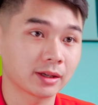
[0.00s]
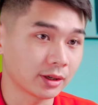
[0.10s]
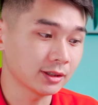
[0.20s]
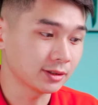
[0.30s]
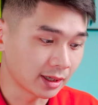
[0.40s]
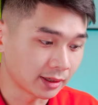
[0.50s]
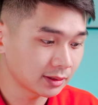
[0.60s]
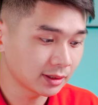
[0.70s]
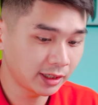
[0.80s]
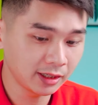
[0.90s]
đó là sự thật
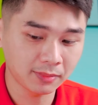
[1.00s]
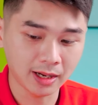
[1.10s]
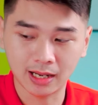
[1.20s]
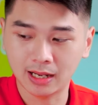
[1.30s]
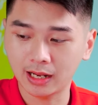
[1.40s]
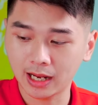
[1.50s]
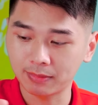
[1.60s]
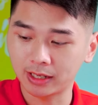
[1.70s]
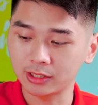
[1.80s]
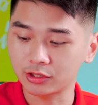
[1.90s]
khi mà
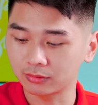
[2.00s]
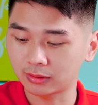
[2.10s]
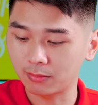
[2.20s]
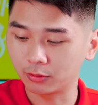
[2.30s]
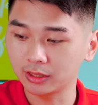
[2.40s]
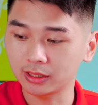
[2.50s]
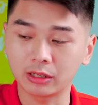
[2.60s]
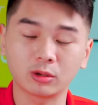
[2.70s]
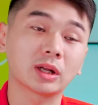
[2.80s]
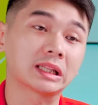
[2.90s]
em máy này cho chúng ta một thiết
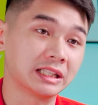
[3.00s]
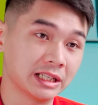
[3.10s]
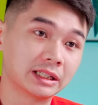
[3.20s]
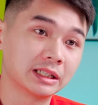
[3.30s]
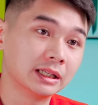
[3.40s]
kế có quạt tản nhiệt